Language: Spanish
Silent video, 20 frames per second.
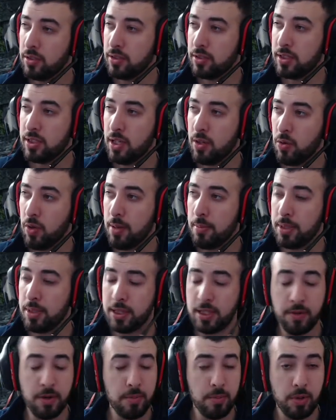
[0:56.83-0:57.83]

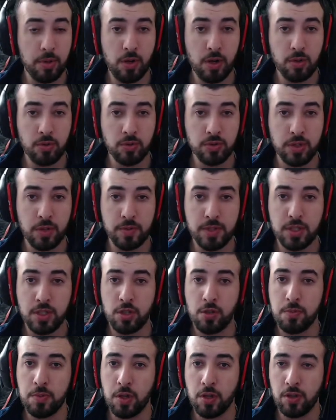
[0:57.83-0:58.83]
seguramente habrán probado algún
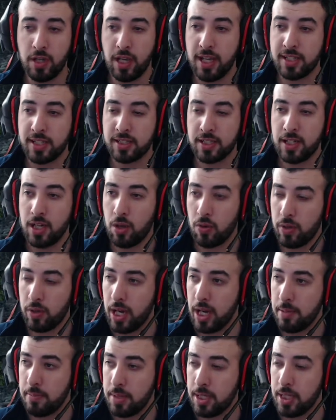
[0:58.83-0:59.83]
servicio como xCloud
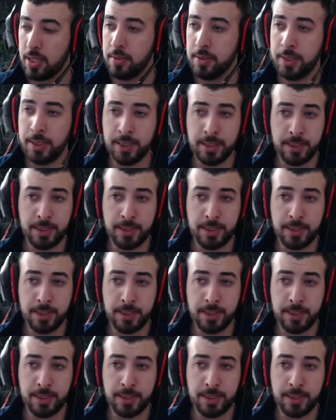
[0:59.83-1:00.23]
Gaming